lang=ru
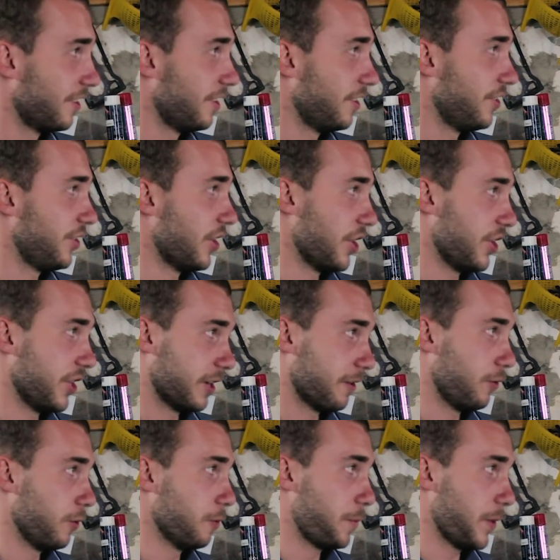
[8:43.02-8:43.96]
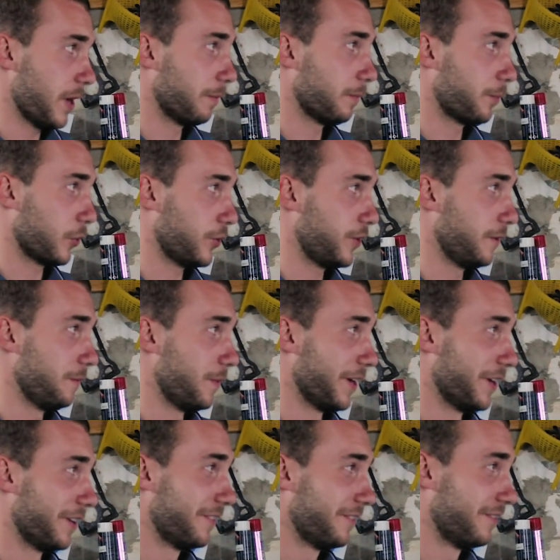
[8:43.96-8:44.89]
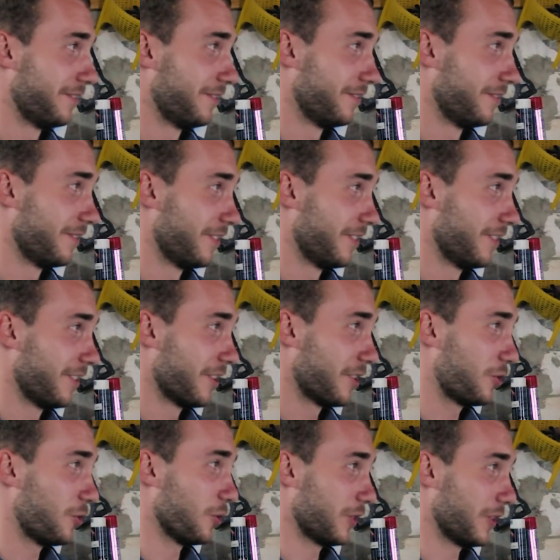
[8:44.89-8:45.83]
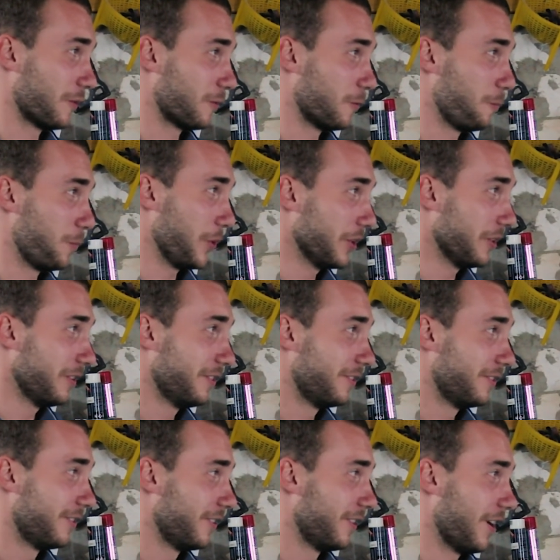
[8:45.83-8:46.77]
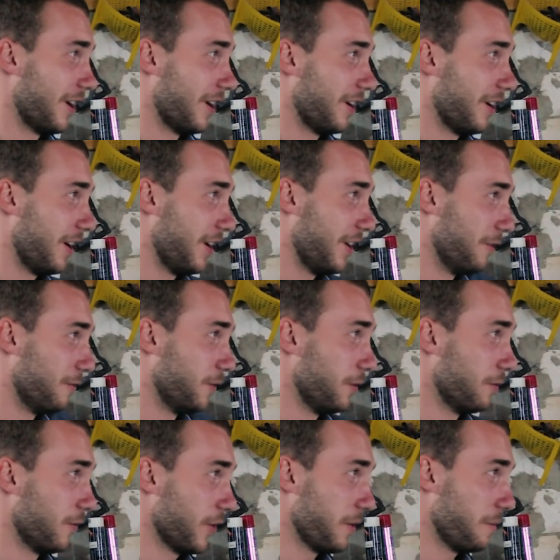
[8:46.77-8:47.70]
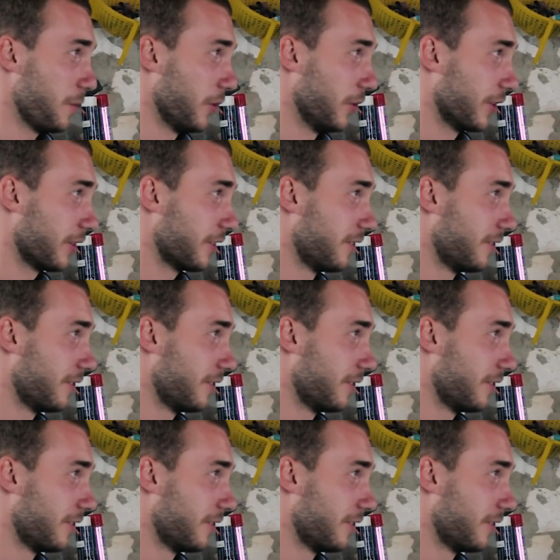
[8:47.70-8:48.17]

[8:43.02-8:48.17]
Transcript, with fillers: Я не говорю прям про себя. Кто-то купил, и у него ребенок.